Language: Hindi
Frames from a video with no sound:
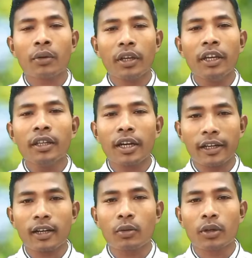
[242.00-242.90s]
और ए
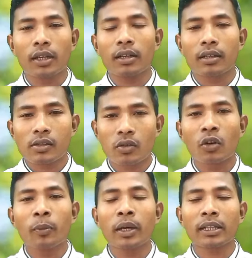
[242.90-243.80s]
राइटर टू केर
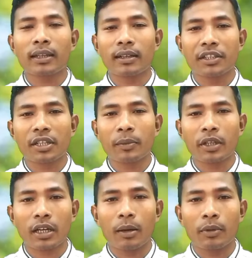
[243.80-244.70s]
सॉन्ग मन के लिस्ट
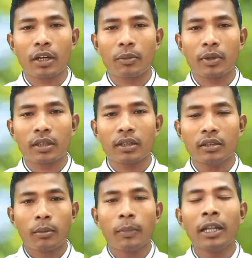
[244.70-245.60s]
हमने रखा हुआ रामन
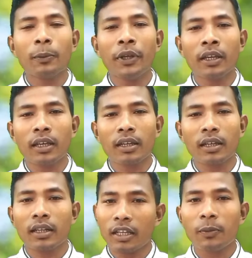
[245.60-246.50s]
के माल
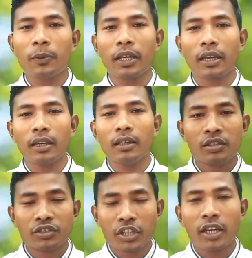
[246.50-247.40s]
पियेंगे के नहीं पियेंगे
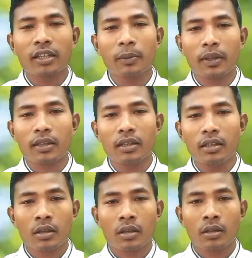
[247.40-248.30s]
जय
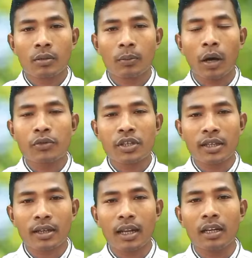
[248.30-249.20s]
आदिवासी
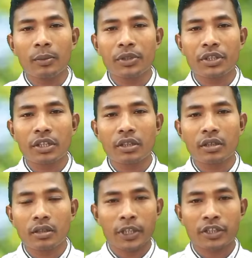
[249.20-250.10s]
भाउजी के लाल लिपस्टिक
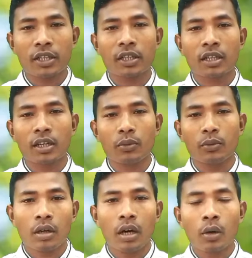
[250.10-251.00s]
प्रचार कर
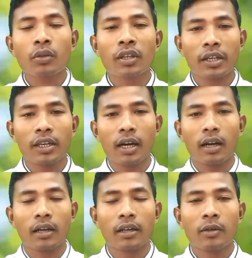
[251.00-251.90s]
गरु और
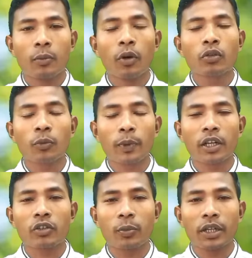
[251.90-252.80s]
सहिया बहुत
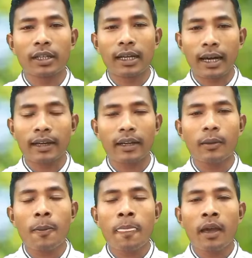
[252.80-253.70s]
सुपरहिट सुपरहिट सुपर गाना
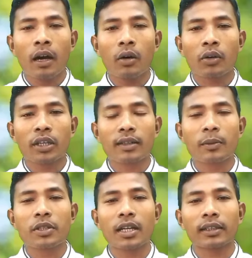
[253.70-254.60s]
है और
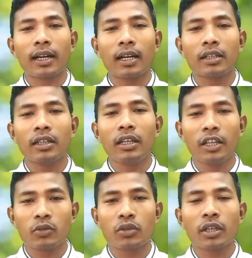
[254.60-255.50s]
इकर से भी ज़्यादा गान
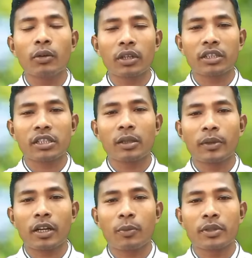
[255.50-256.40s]
लिख चुकी है उसके
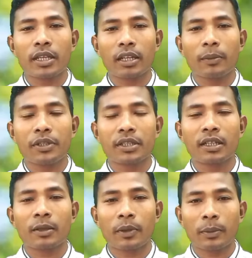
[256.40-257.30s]
चैनल में राउंड जाके
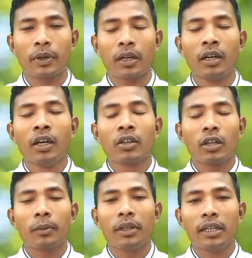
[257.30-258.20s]
विजिट करे पर बा
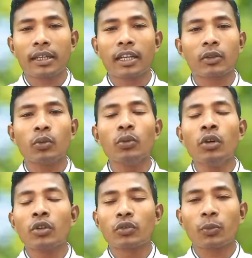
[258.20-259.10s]
तो हमने इकर एक
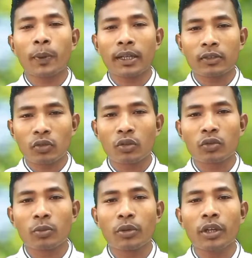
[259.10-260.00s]
टू सुपरहिट
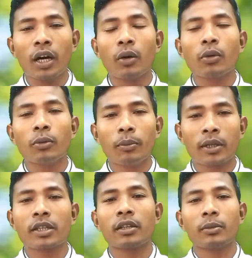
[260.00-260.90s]
सॉन्ग सुनबो और
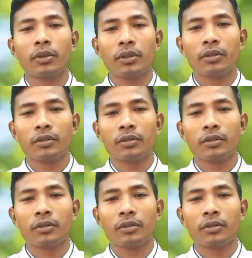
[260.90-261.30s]
मजा लेबे